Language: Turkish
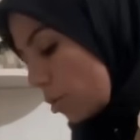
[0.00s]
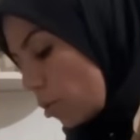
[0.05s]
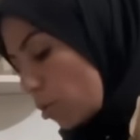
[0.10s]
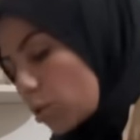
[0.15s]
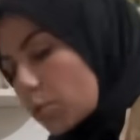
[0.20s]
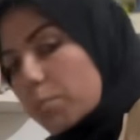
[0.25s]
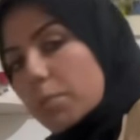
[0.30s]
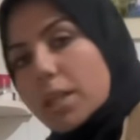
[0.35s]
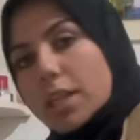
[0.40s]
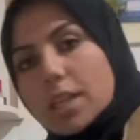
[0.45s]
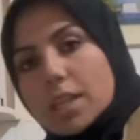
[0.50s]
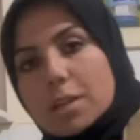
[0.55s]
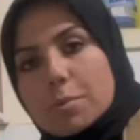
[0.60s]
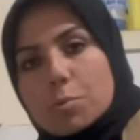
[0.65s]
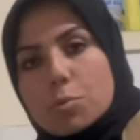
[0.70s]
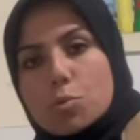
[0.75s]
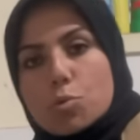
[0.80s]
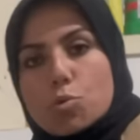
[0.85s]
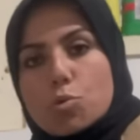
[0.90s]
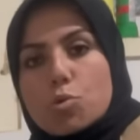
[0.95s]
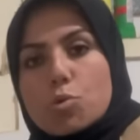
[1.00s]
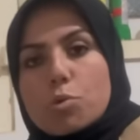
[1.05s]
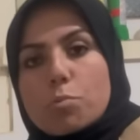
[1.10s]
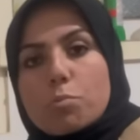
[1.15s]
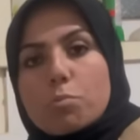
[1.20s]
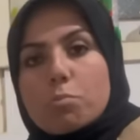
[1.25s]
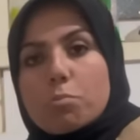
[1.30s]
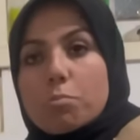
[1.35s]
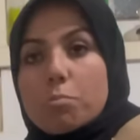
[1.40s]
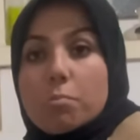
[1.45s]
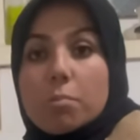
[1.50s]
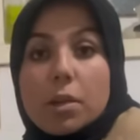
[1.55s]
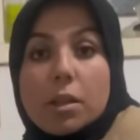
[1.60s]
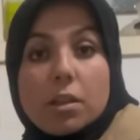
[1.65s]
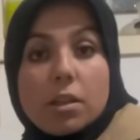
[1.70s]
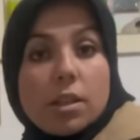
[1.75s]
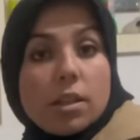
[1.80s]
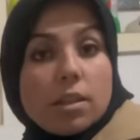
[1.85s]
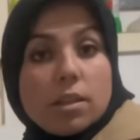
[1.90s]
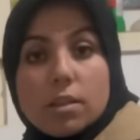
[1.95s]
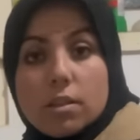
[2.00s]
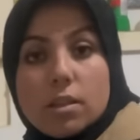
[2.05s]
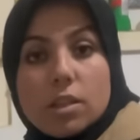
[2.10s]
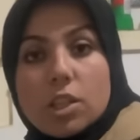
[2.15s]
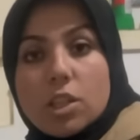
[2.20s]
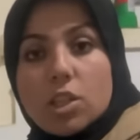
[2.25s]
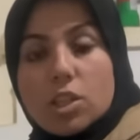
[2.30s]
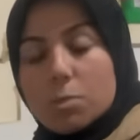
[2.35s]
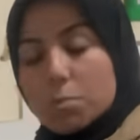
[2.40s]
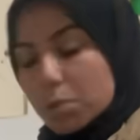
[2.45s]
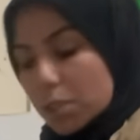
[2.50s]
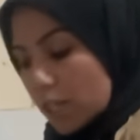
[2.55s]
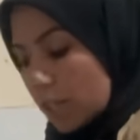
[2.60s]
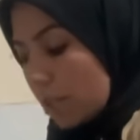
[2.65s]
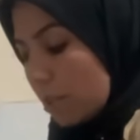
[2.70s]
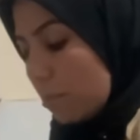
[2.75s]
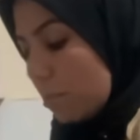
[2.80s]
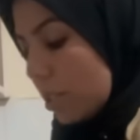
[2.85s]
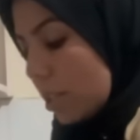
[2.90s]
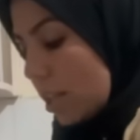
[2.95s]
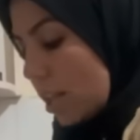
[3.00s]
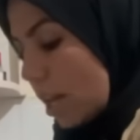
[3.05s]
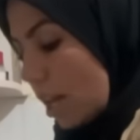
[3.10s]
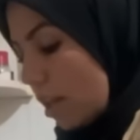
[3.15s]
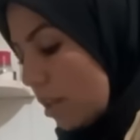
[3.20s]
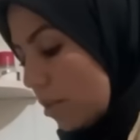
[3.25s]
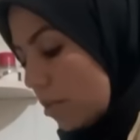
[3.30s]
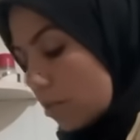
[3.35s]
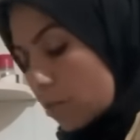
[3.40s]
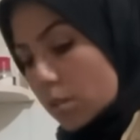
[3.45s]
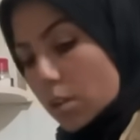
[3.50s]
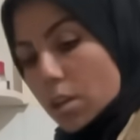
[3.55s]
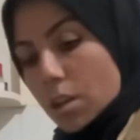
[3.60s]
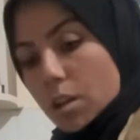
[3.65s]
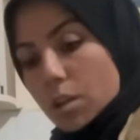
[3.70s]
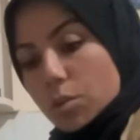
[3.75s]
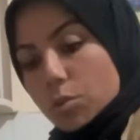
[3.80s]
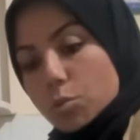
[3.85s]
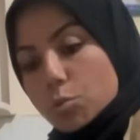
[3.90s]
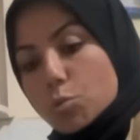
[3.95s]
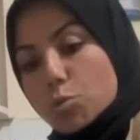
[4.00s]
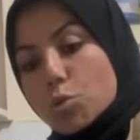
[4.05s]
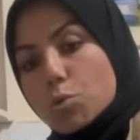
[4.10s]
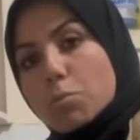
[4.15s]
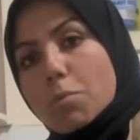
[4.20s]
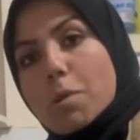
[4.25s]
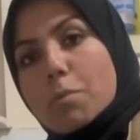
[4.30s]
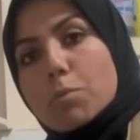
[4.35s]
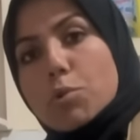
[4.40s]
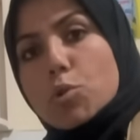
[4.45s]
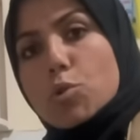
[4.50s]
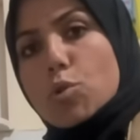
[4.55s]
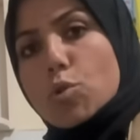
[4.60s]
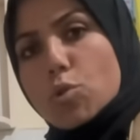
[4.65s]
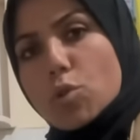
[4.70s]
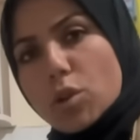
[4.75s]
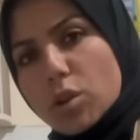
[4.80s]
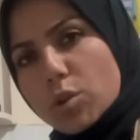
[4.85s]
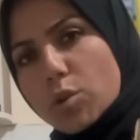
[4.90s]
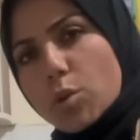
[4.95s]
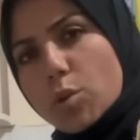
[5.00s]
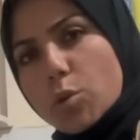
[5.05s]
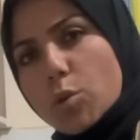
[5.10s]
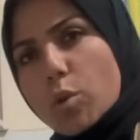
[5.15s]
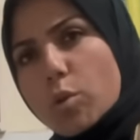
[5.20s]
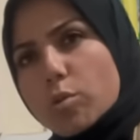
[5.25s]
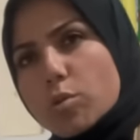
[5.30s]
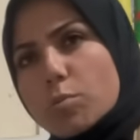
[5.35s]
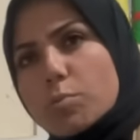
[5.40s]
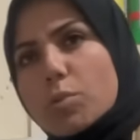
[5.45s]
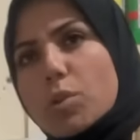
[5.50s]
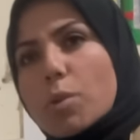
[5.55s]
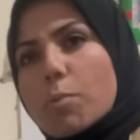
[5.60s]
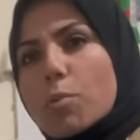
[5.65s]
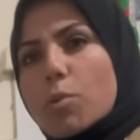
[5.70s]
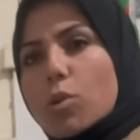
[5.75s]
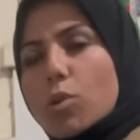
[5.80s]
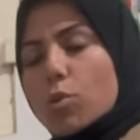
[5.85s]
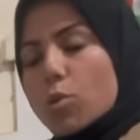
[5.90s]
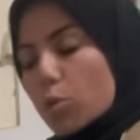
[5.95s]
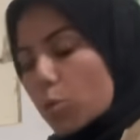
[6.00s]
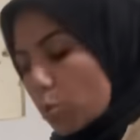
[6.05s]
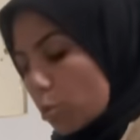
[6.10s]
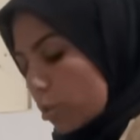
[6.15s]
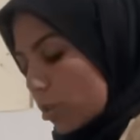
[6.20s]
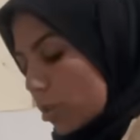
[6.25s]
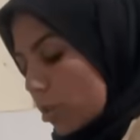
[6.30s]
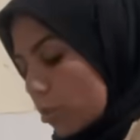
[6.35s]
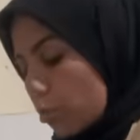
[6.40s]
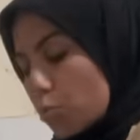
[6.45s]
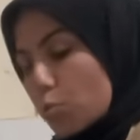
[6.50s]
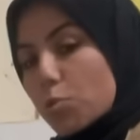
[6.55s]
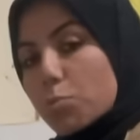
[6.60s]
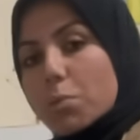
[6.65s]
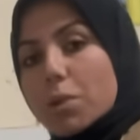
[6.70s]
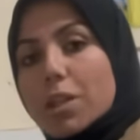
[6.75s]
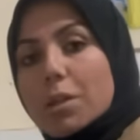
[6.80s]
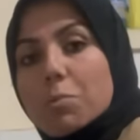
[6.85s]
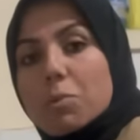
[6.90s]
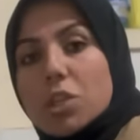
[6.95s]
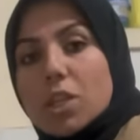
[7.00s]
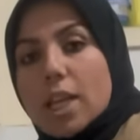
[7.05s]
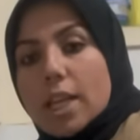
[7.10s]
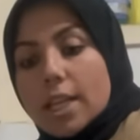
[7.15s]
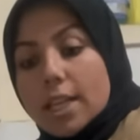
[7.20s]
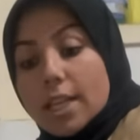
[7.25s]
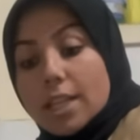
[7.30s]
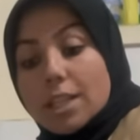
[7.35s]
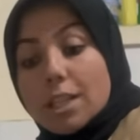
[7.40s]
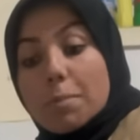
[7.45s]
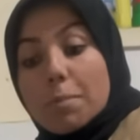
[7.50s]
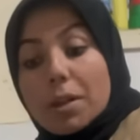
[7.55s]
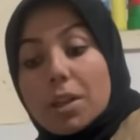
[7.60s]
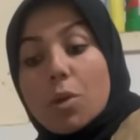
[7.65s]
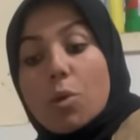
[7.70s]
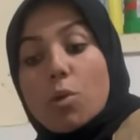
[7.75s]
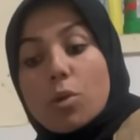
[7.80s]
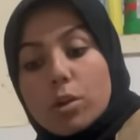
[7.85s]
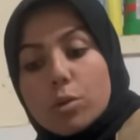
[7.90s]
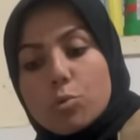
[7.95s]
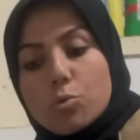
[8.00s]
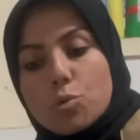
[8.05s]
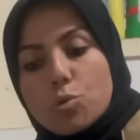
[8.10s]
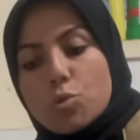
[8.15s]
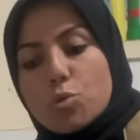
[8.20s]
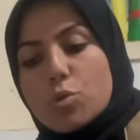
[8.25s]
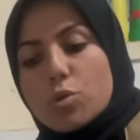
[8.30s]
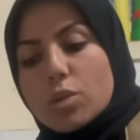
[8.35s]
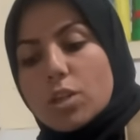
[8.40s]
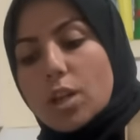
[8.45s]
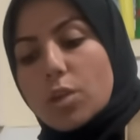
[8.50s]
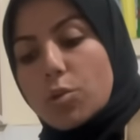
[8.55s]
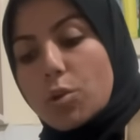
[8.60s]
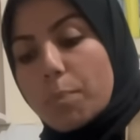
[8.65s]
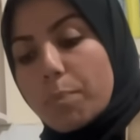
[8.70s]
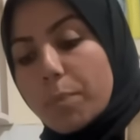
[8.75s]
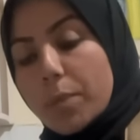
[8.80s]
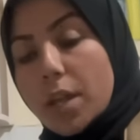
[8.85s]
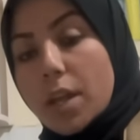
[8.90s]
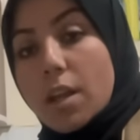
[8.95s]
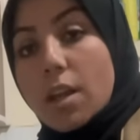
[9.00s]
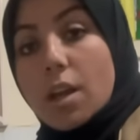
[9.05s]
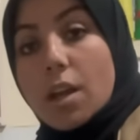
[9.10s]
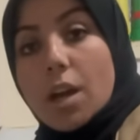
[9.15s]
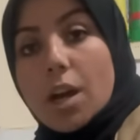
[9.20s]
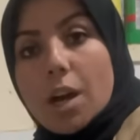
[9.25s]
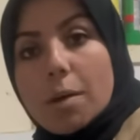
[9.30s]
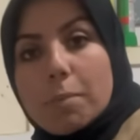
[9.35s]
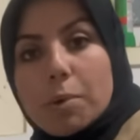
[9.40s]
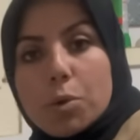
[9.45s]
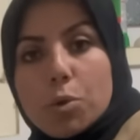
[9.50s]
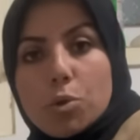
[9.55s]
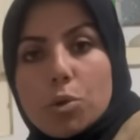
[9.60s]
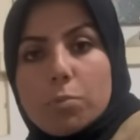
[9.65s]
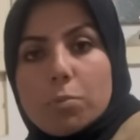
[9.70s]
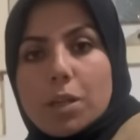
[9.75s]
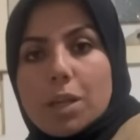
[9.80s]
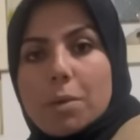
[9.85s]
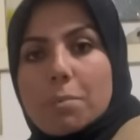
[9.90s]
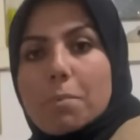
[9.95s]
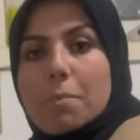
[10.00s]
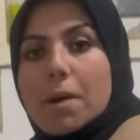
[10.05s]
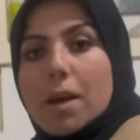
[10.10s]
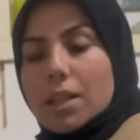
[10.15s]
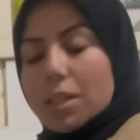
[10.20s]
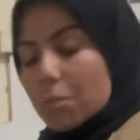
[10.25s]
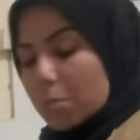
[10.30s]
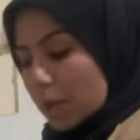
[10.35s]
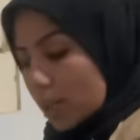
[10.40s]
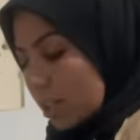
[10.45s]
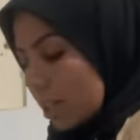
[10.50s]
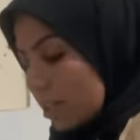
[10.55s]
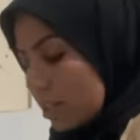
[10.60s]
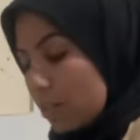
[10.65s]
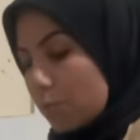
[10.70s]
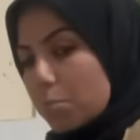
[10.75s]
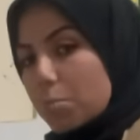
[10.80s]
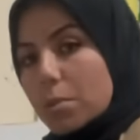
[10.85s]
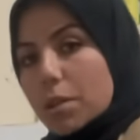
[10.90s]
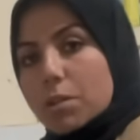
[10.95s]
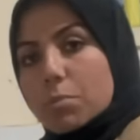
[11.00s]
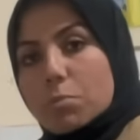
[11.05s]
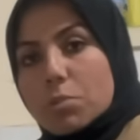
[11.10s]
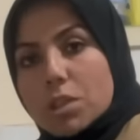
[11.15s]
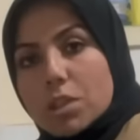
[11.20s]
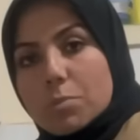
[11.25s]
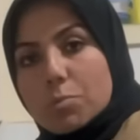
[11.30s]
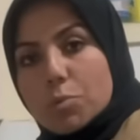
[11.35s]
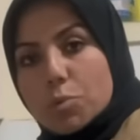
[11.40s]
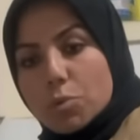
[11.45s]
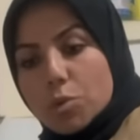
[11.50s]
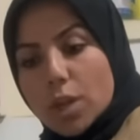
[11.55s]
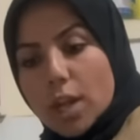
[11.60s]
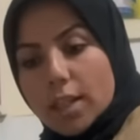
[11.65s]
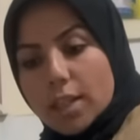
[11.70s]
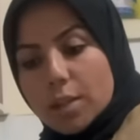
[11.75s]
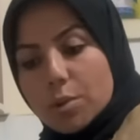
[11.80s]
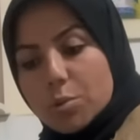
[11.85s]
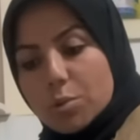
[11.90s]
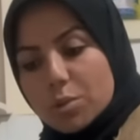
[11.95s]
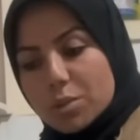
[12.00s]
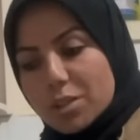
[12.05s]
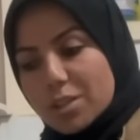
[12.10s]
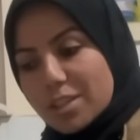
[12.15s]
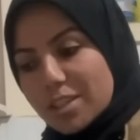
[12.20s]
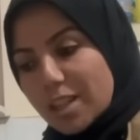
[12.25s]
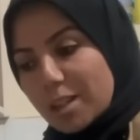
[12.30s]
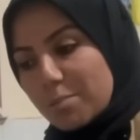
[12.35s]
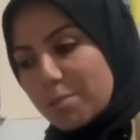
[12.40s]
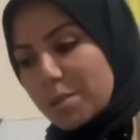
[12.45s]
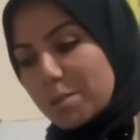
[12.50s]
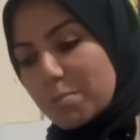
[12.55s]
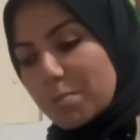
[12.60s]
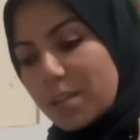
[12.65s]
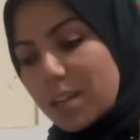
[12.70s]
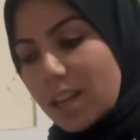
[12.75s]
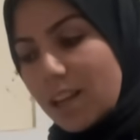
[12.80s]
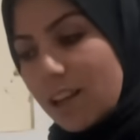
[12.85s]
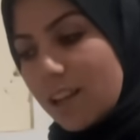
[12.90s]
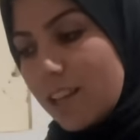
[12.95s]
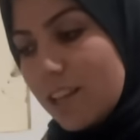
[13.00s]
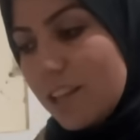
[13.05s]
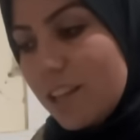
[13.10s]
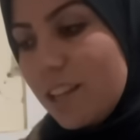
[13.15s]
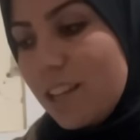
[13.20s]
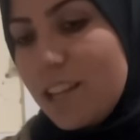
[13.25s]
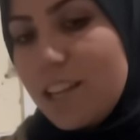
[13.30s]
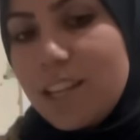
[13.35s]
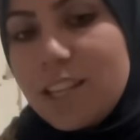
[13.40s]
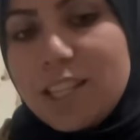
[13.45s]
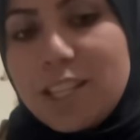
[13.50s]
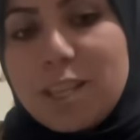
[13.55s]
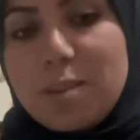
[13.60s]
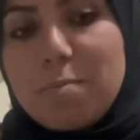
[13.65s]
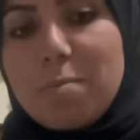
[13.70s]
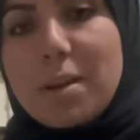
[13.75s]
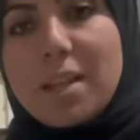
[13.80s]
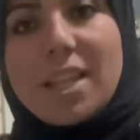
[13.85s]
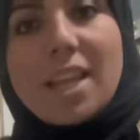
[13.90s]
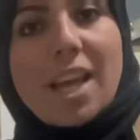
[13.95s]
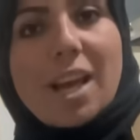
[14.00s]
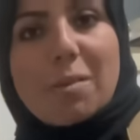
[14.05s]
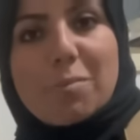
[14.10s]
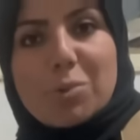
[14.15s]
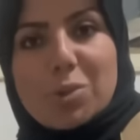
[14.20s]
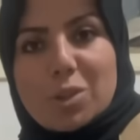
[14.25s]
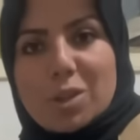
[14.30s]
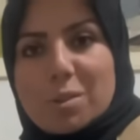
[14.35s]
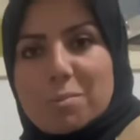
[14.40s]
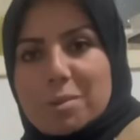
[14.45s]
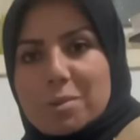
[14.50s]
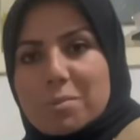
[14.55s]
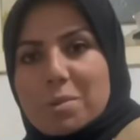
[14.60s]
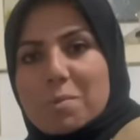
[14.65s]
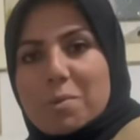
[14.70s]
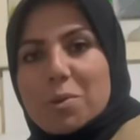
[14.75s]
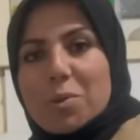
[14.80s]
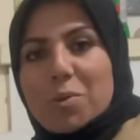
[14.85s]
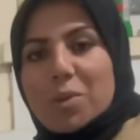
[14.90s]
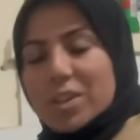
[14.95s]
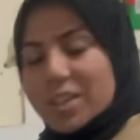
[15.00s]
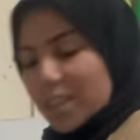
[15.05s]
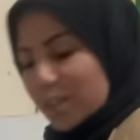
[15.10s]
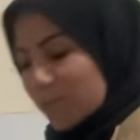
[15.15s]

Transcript: gönlümdeki gibi düşünüyorum. Benim hiç kimseyle mesela düşünmüyorum ki şu da şöyle kötü olsun bu da böyle kötü olsun diye düşünmediğim için herkes de bana öyle düşünüyor sanıyorum. Ama yorumlara bir baktım ana dedim benmişsin dünyanın en kötü insan bismillah. Kime ne yapmış olabilirim de beni o kadar